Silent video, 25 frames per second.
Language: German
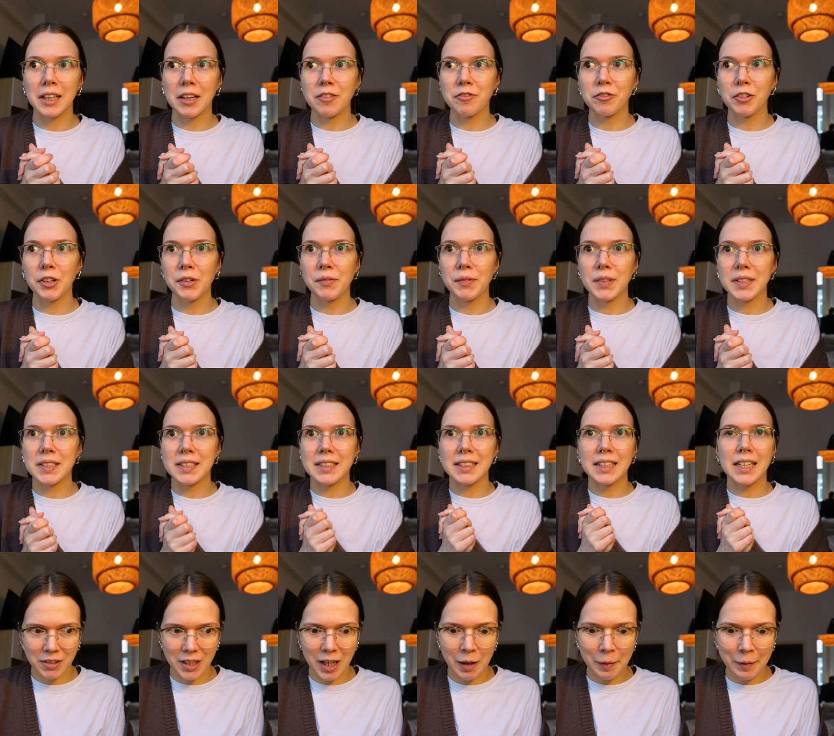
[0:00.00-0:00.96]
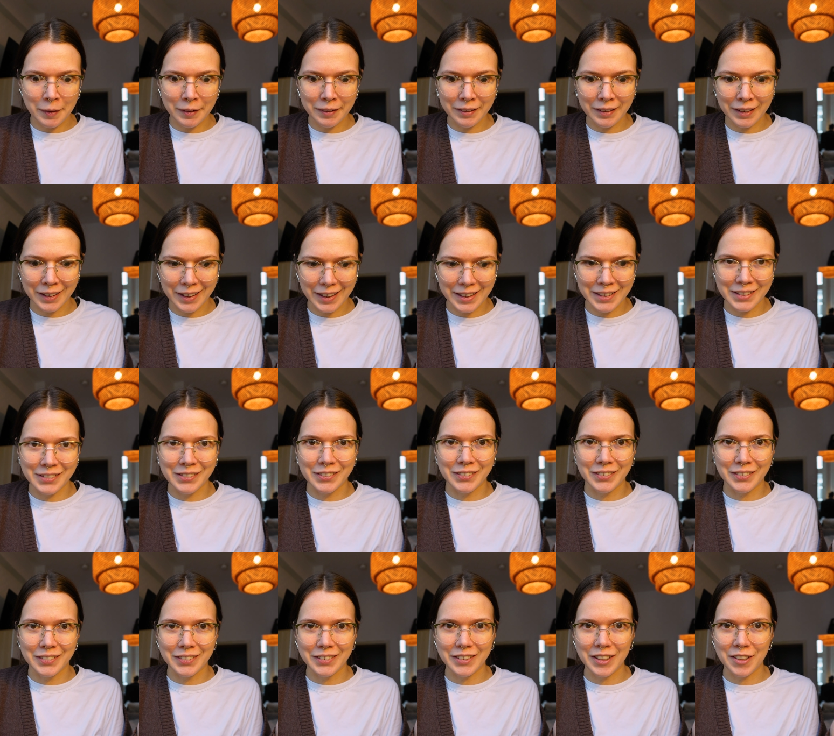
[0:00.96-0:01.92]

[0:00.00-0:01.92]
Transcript: davon, was ich habe. Also